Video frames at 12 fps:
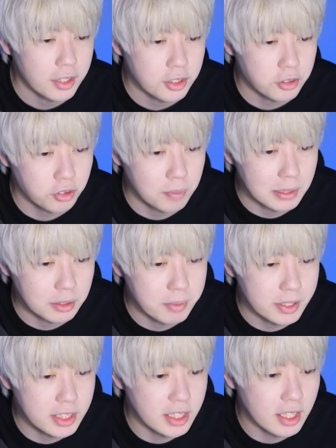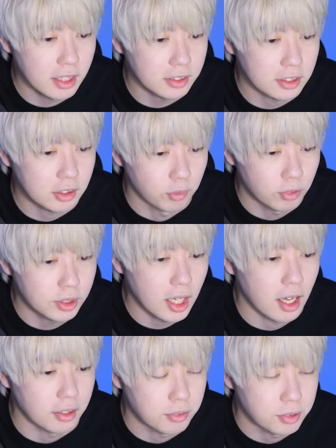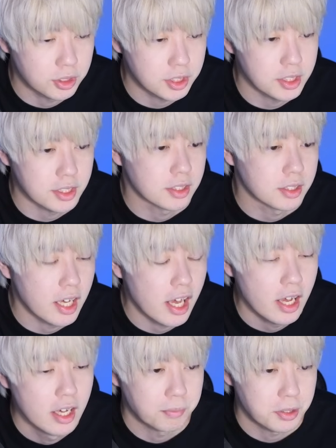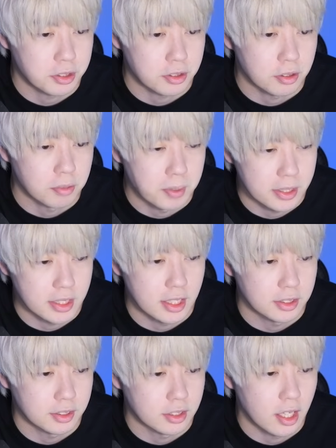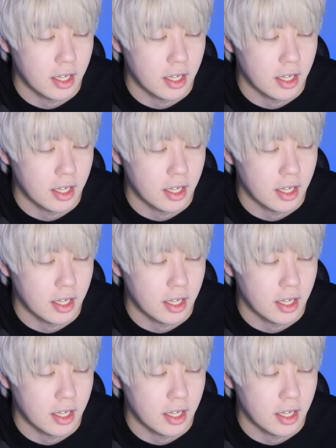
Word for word: い、でちょっとまとめきれなかったその他としてですね同じくそのマリナーズで、